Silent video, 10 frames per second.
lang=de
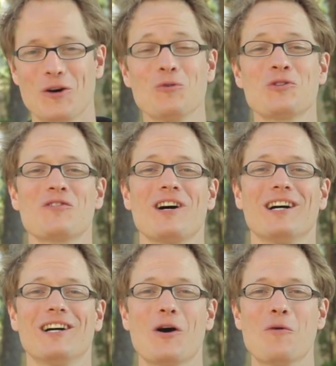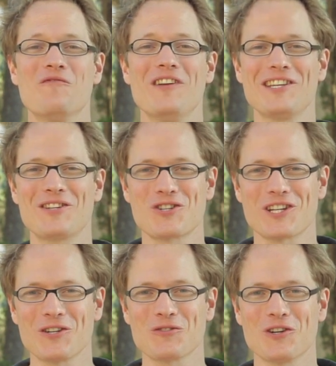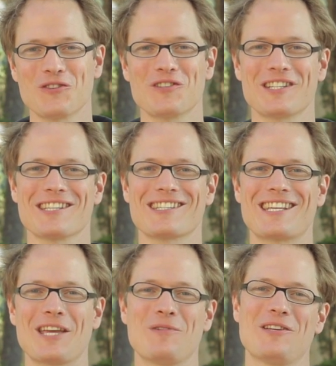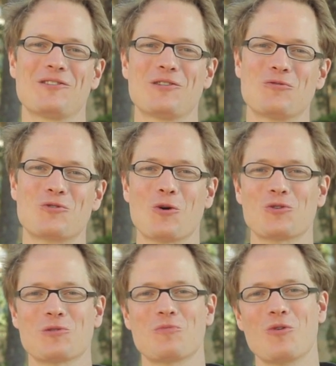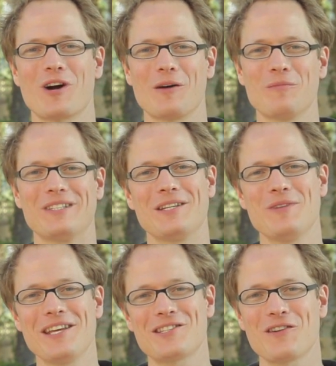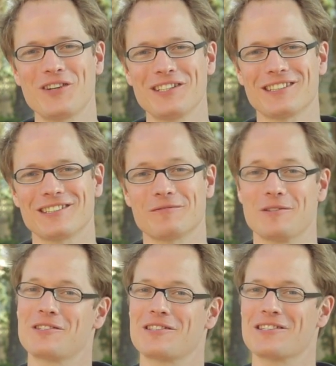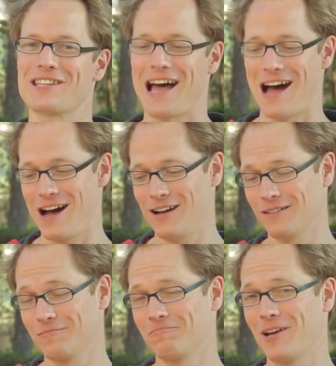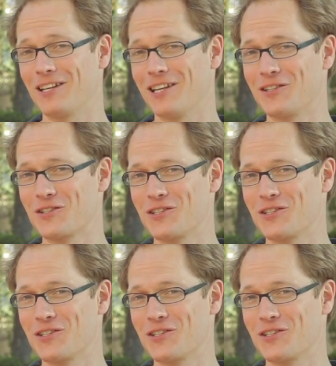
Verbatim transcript: Und zwar, um welchen Standort wird das Gaming Institut Coaching Programm demnächst erweitert? Ist es A. Atlantic